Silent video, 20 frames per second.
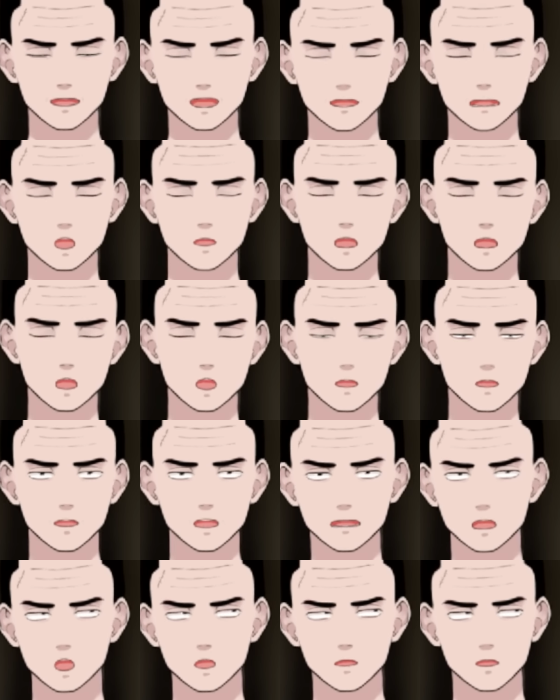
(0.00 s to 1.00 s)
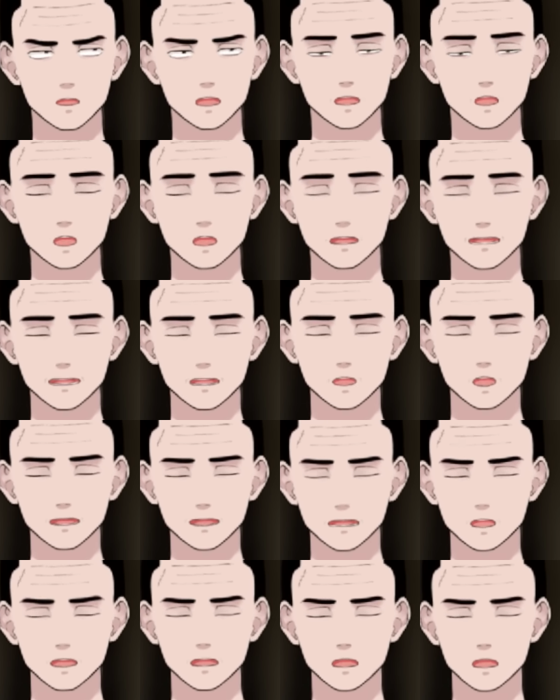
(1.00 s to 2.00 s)
こういう風でこういう風でこうだろうなっ
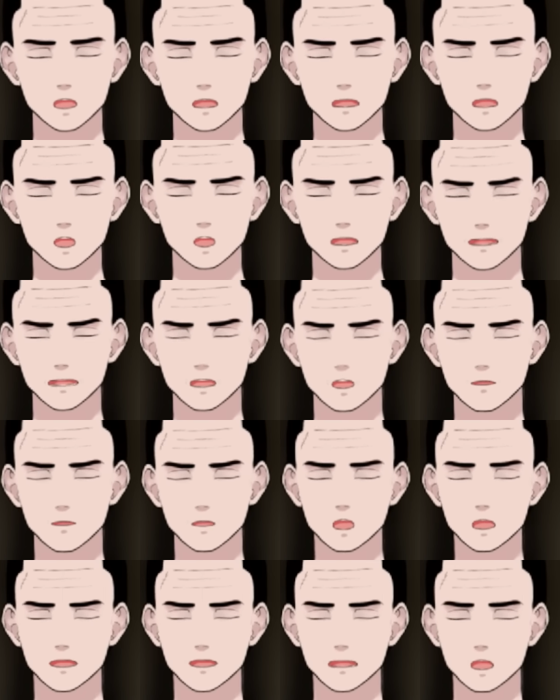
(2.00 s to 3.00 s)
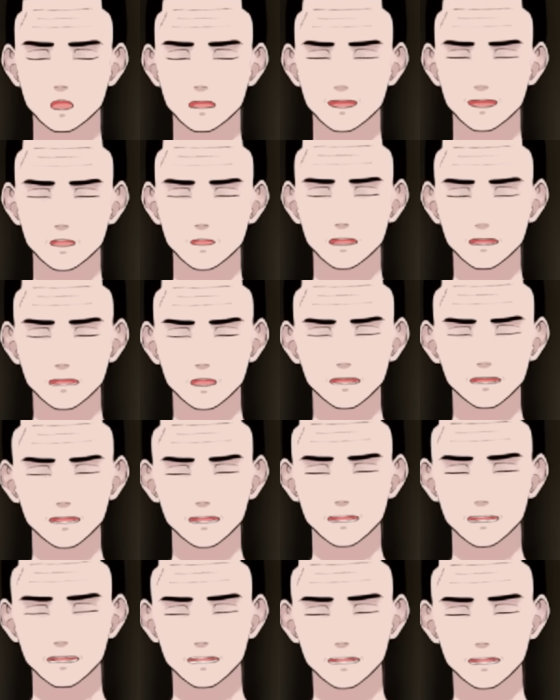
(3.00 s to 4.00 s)
て思って、これ答えを出していかな
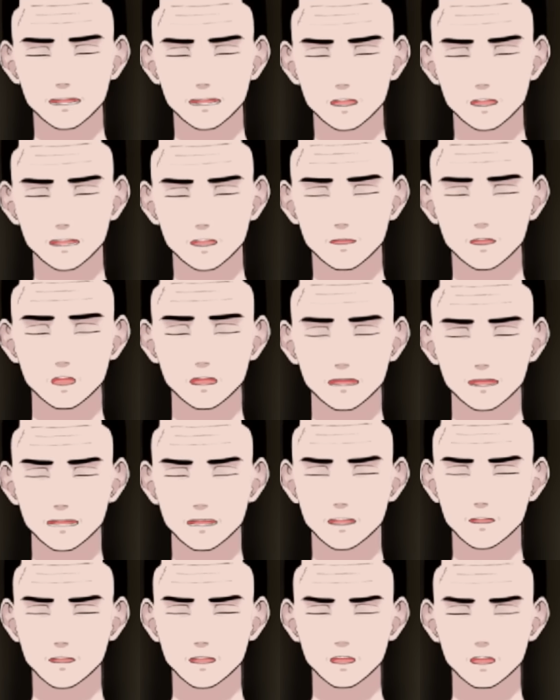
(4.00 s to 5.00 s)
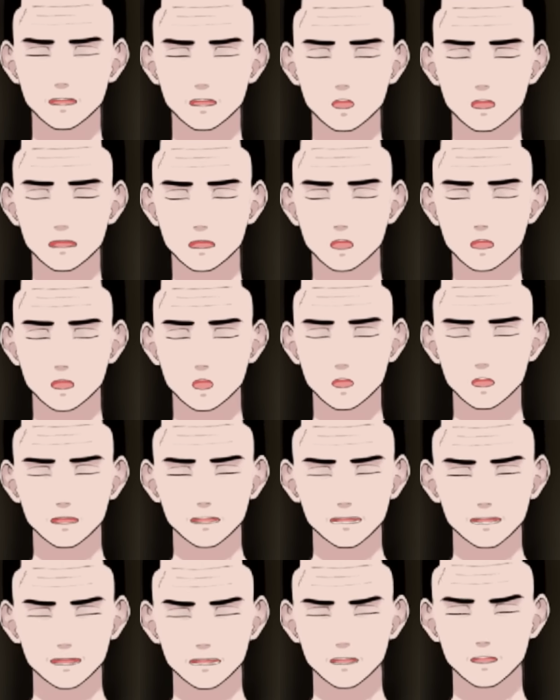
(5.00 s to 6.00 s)
きゃいけないんで、それだって私がこれこれこうじゃな
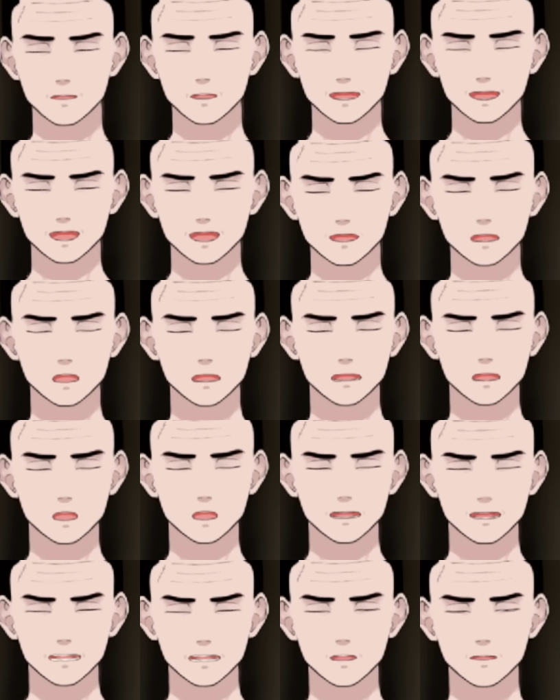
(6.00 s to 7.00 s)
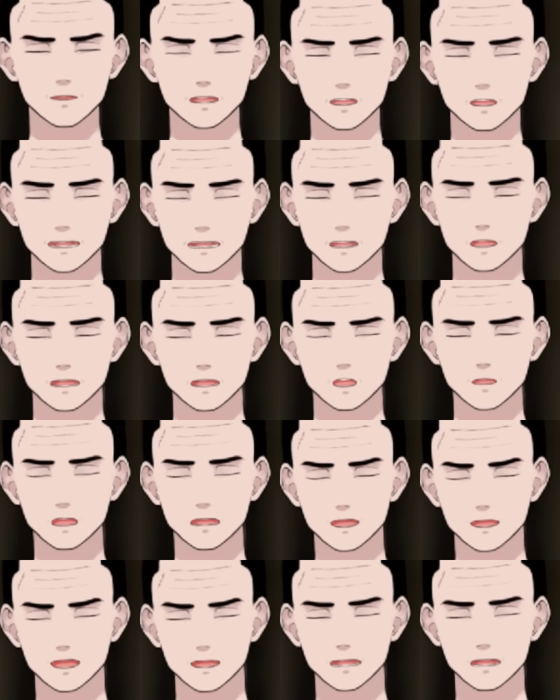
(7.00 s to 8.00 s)
いんですか？これ答えてくださいっていう
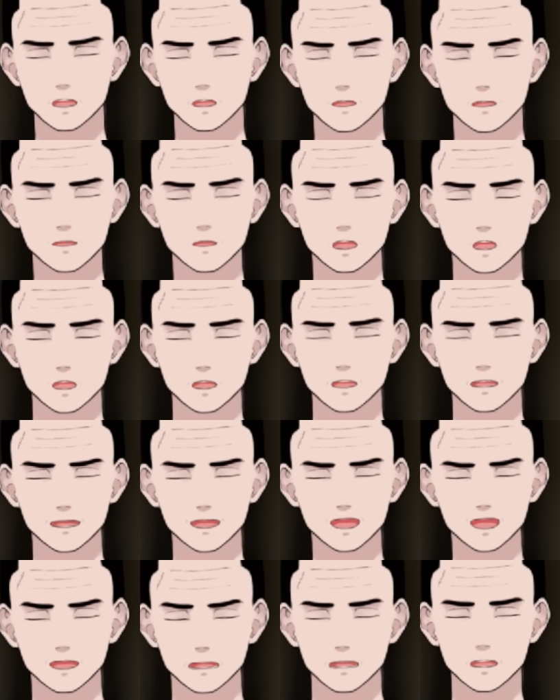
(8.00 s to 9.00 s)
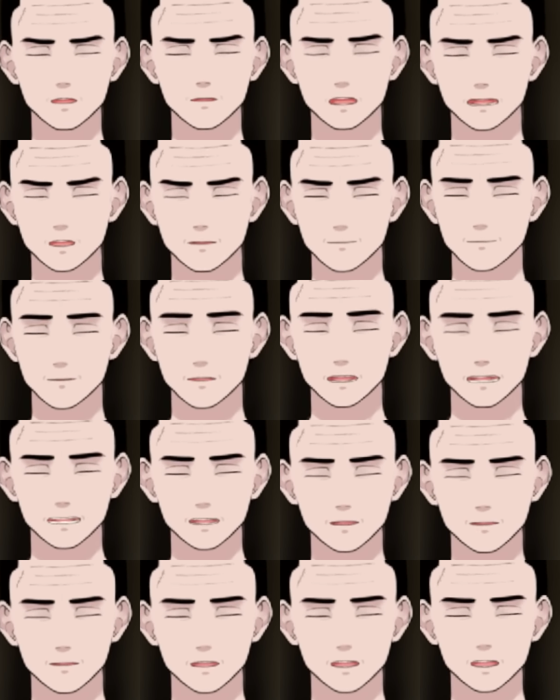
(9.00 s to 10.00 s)
形に途中で変えますね。
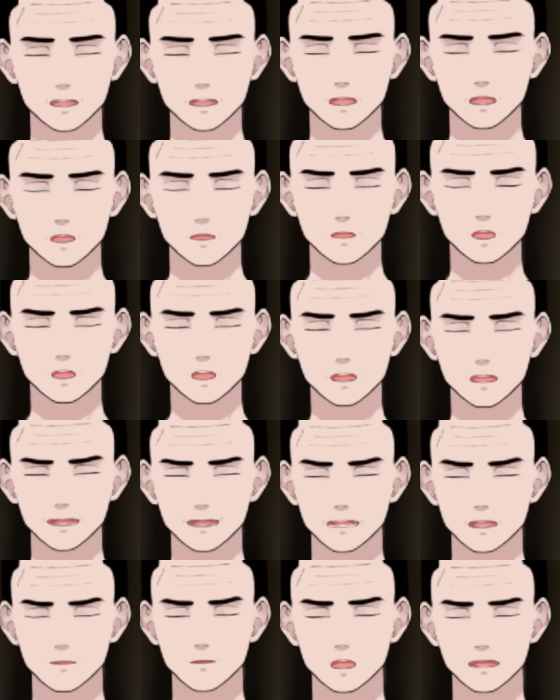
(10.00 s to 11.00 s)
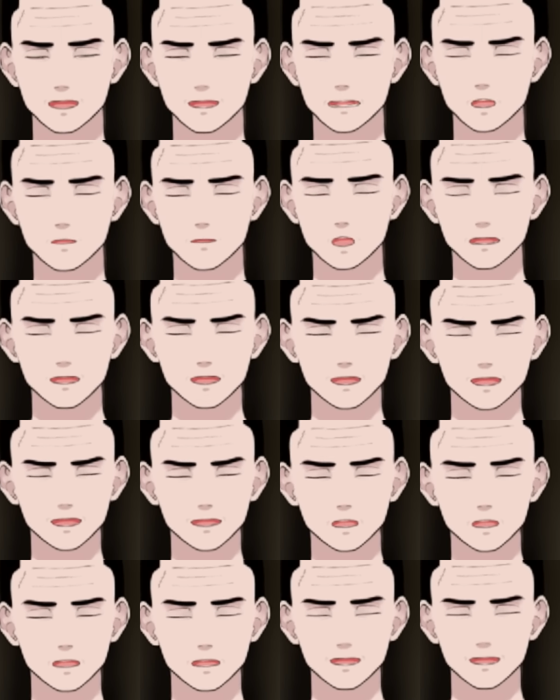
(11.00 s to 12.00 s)
こちらを促して
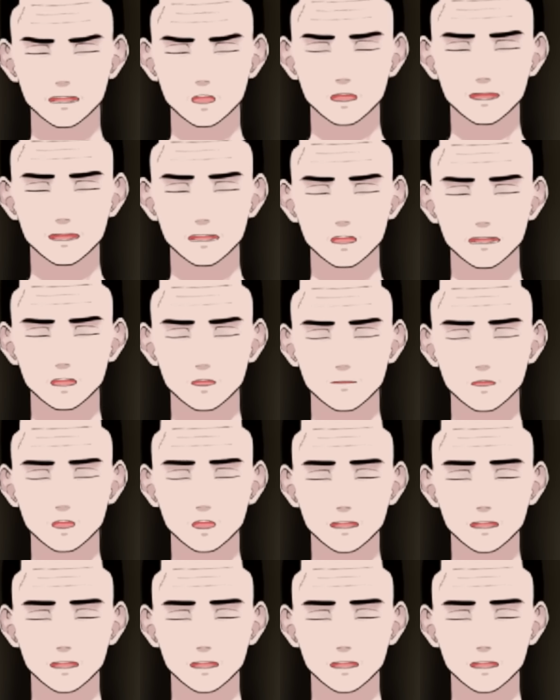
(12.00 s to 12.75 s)
に択さん択にしてい